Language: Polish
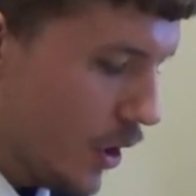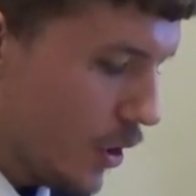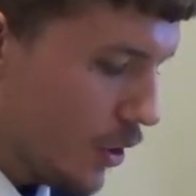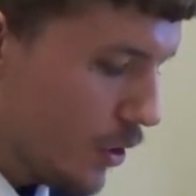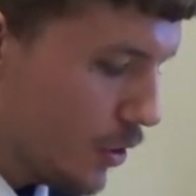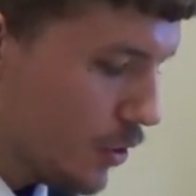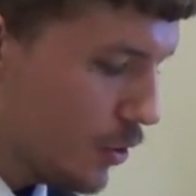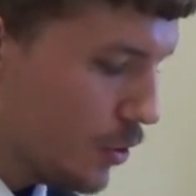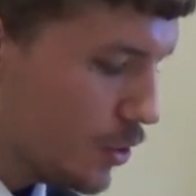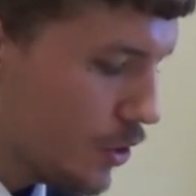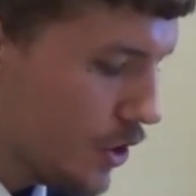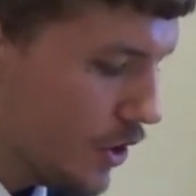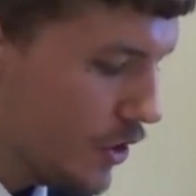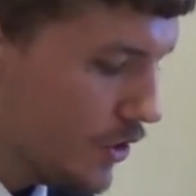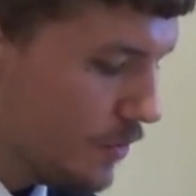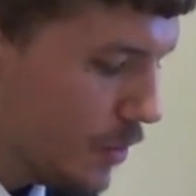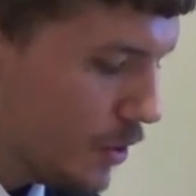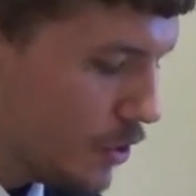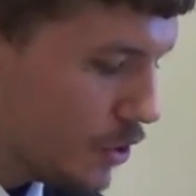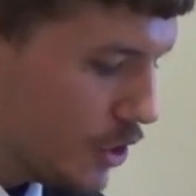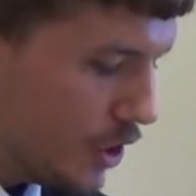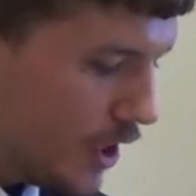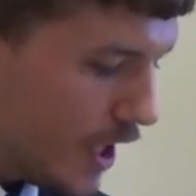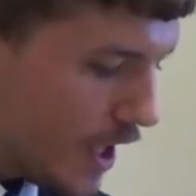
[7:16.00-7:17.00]
Któż jest
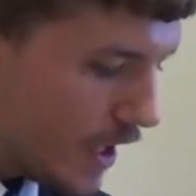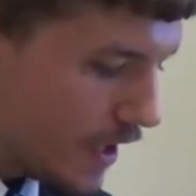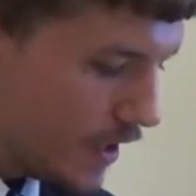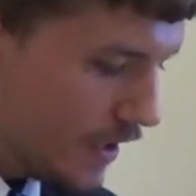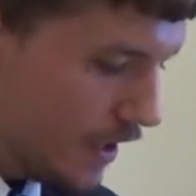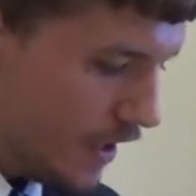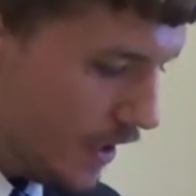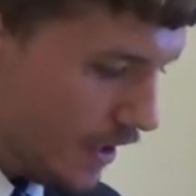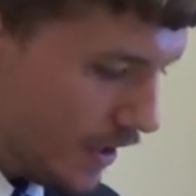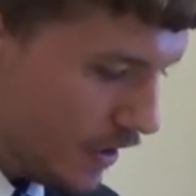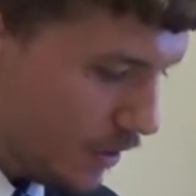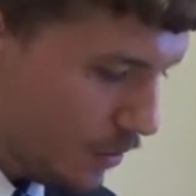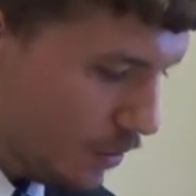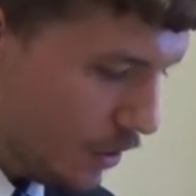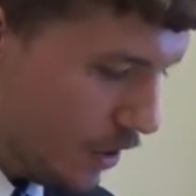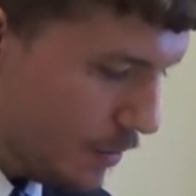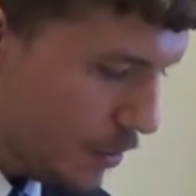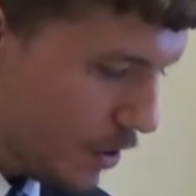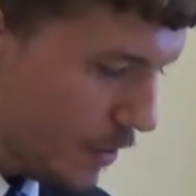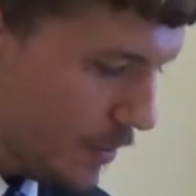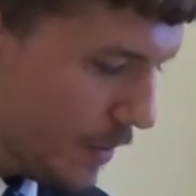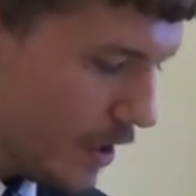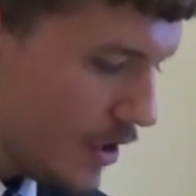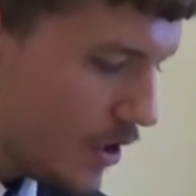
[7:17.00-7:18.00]
Boże jak Ty, który
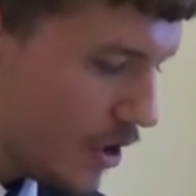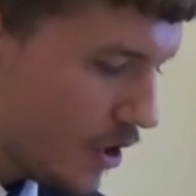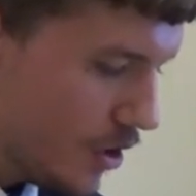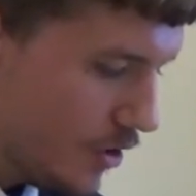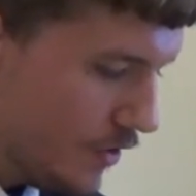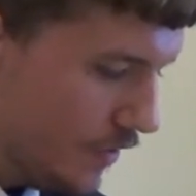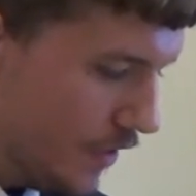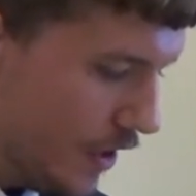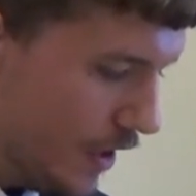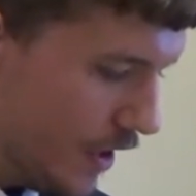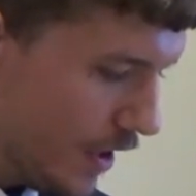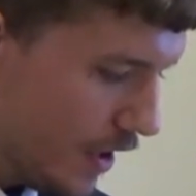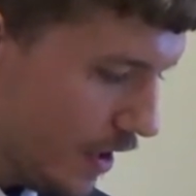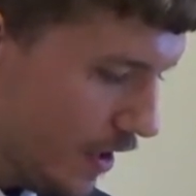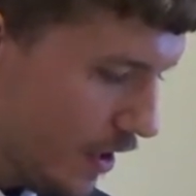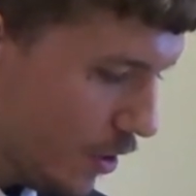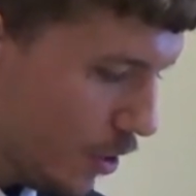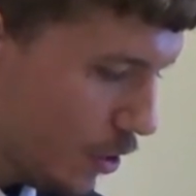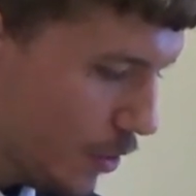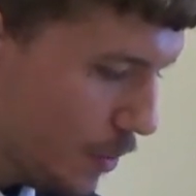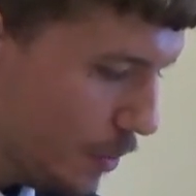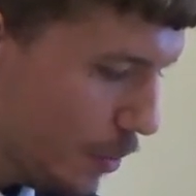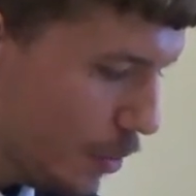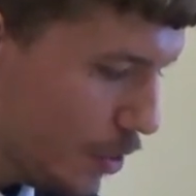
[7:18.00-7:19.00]
przebaczasz winę,
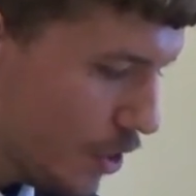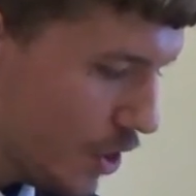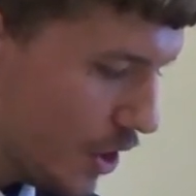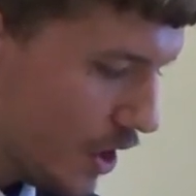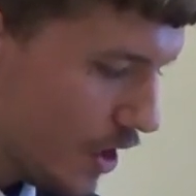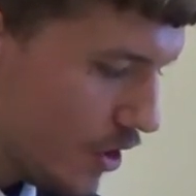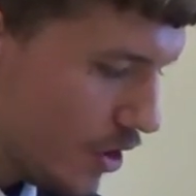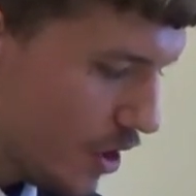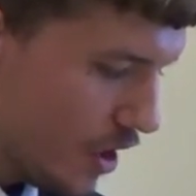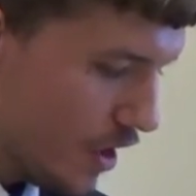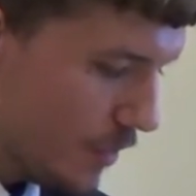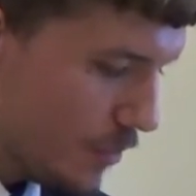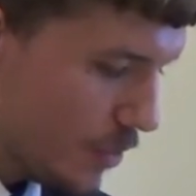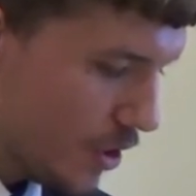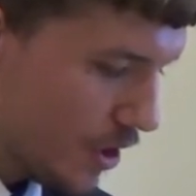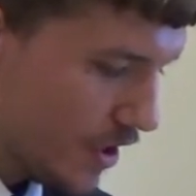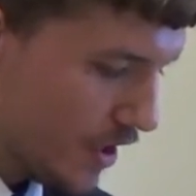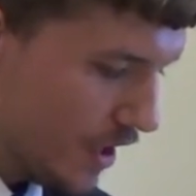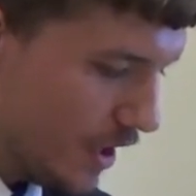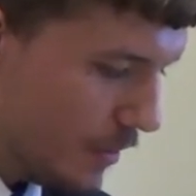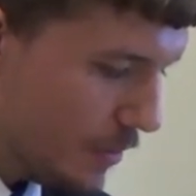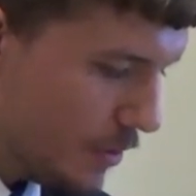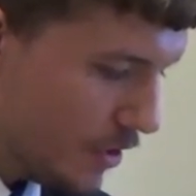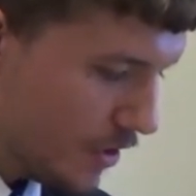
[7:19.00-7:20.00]
odpuszczasz
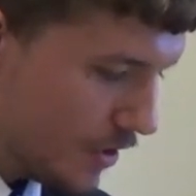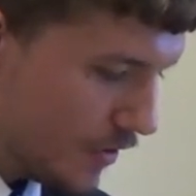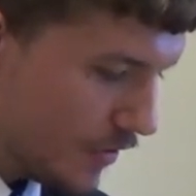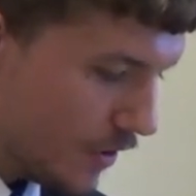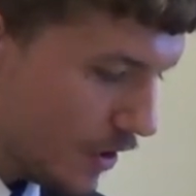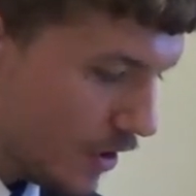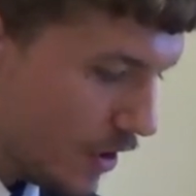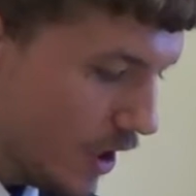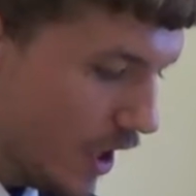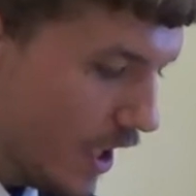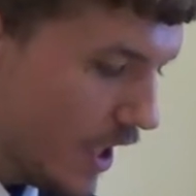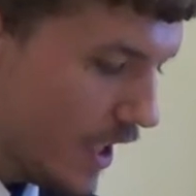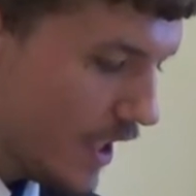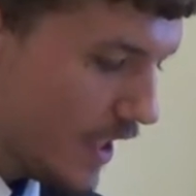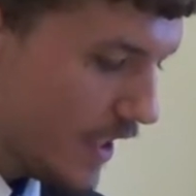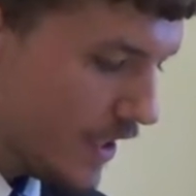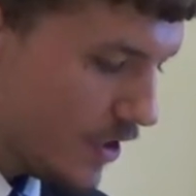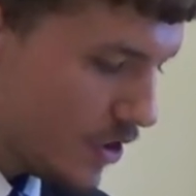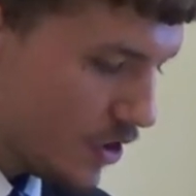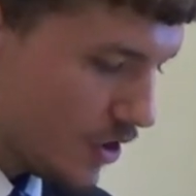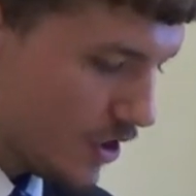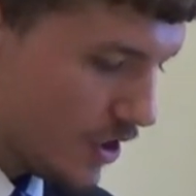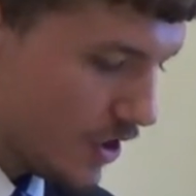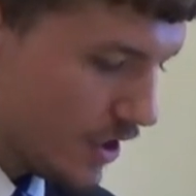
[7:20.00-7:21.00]
przestępstwo
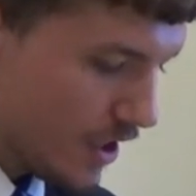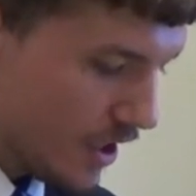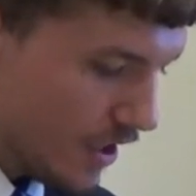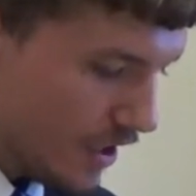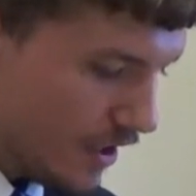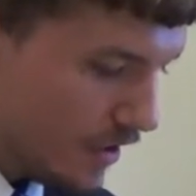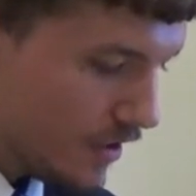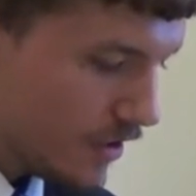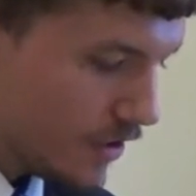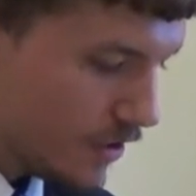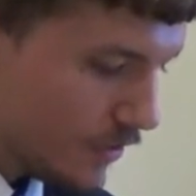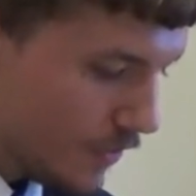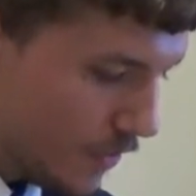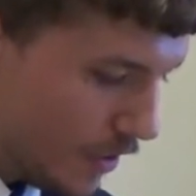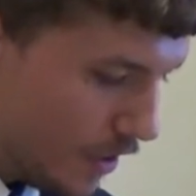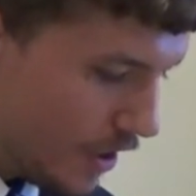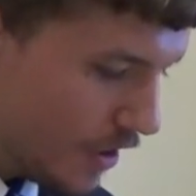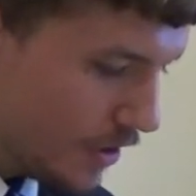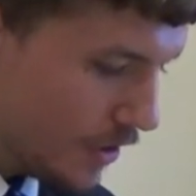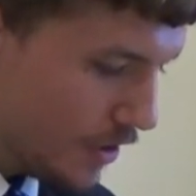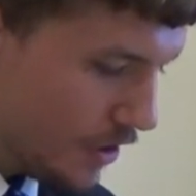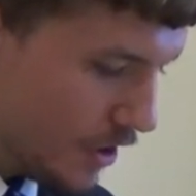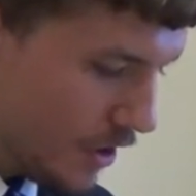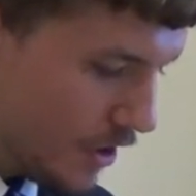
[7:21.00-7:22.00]
resztce
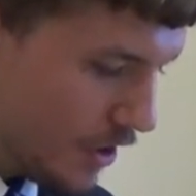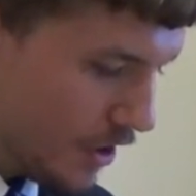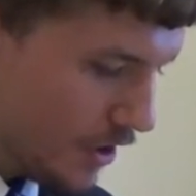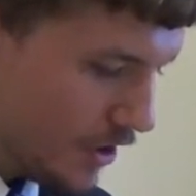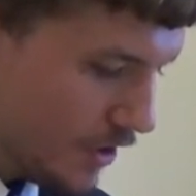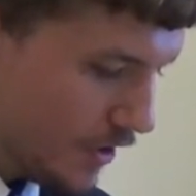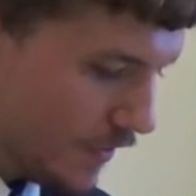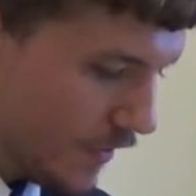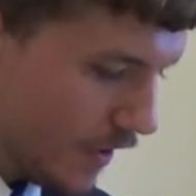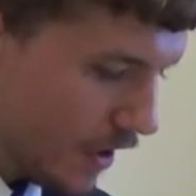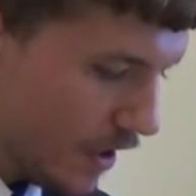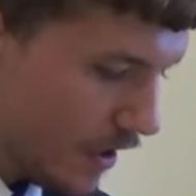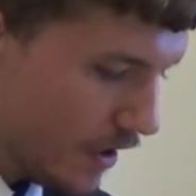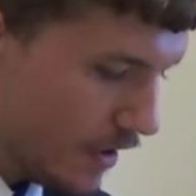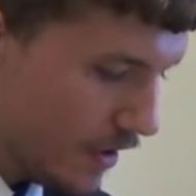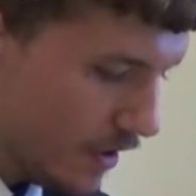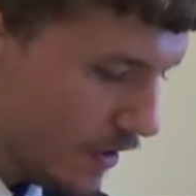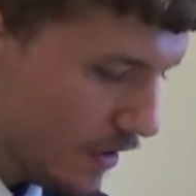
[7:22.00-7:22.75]
swojego dziedzictwa,